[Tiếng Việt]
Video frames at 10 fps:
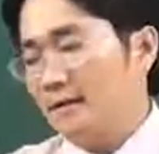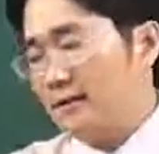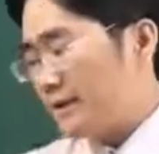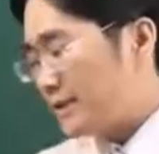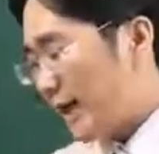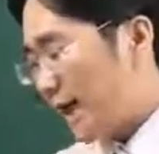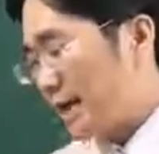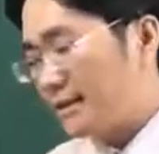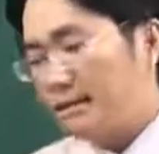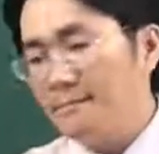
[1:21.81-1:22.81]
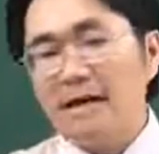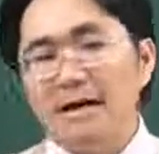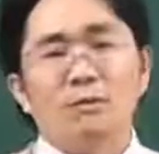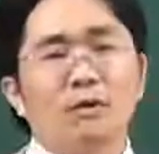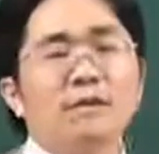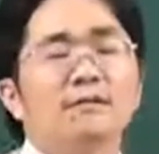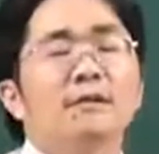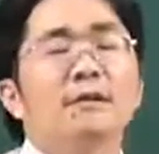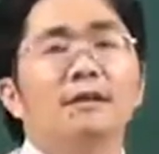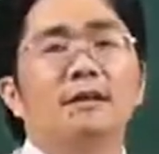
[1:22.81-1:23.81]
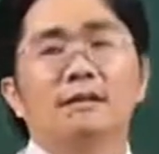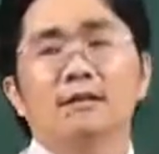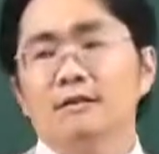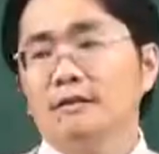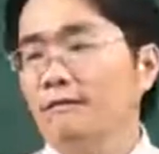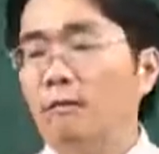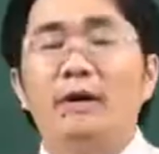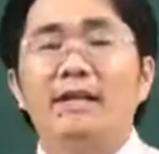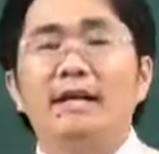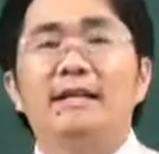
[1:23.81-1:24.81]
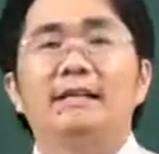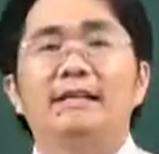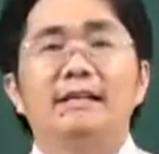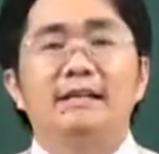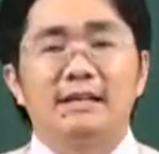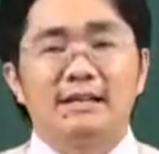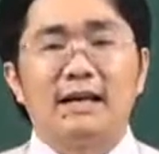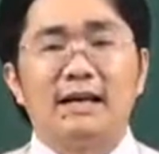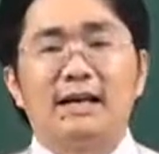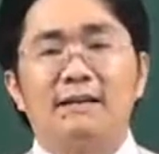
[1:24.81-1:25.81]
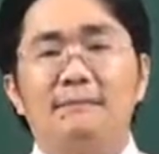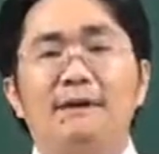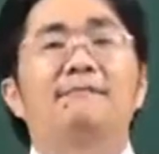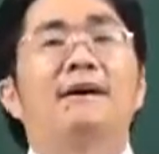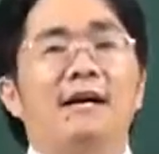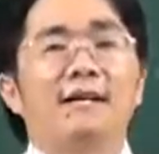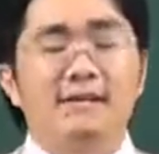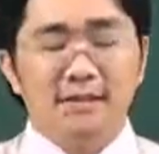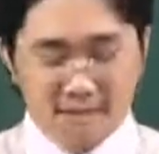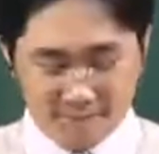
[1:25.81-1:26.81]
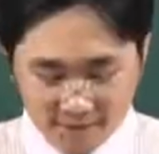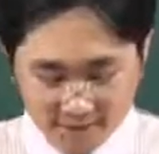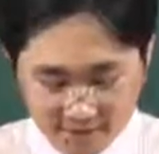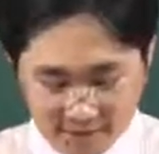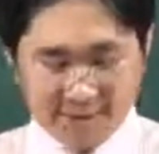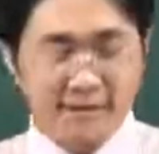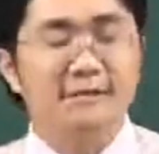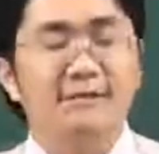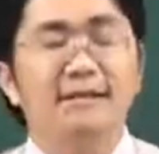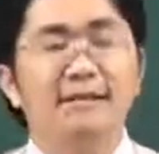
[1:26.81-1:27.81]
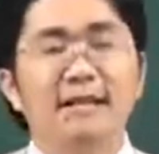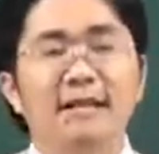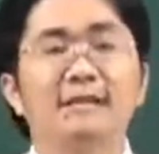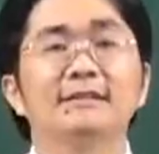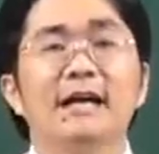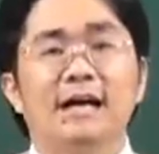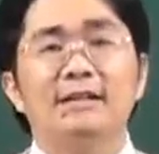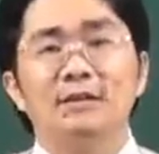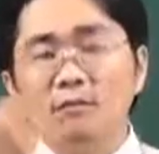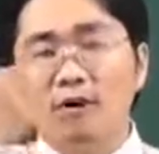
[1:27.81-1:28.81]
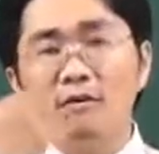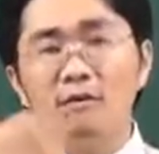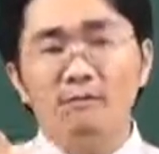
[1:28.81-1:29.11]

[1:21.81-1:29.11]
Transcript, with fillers: cái sàn cái mặt của cái cái à, cái phòng quay này là mặt phẳng và người thầy giả sử như đứng đây là đứng thẳng thì lúc đó